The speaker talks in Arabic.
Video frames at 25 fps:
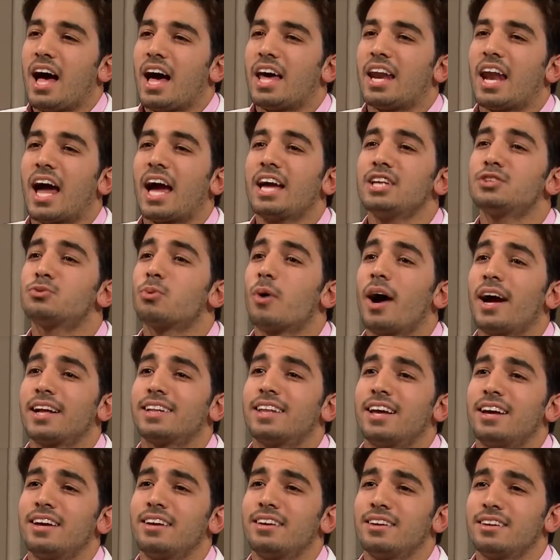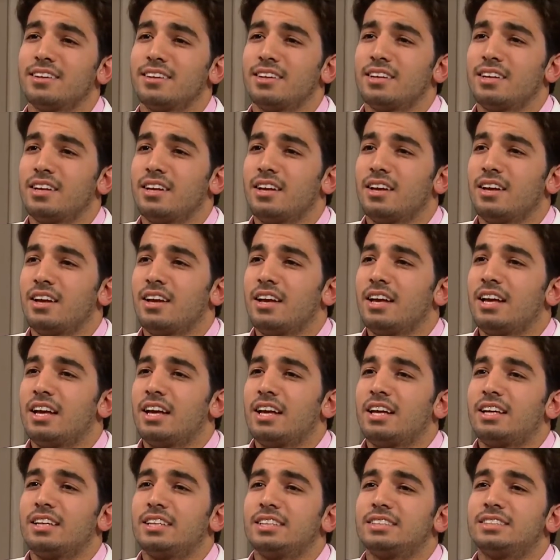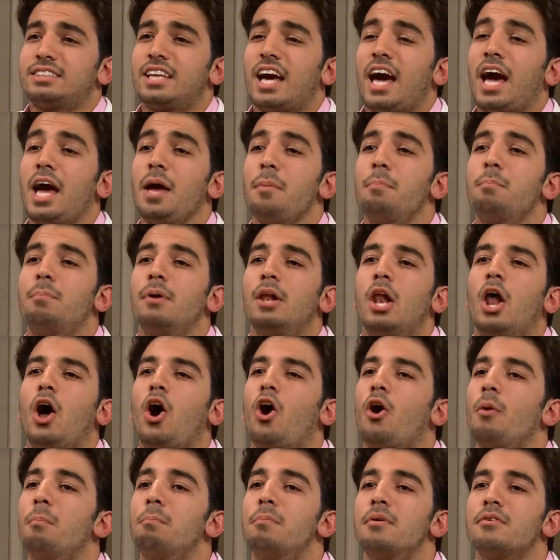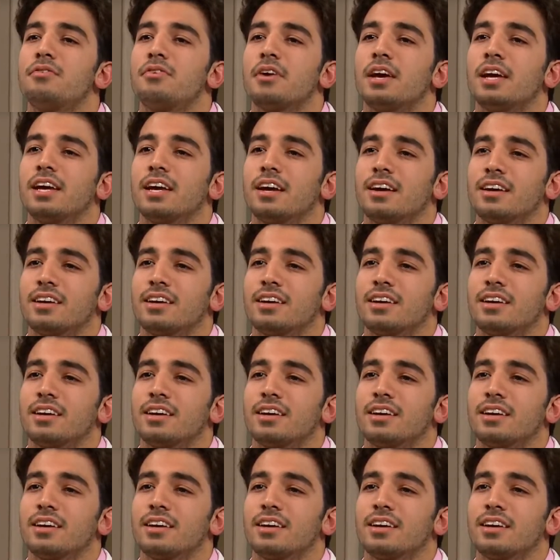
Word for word: انا عايز واحده ايوه تحب الحب فيا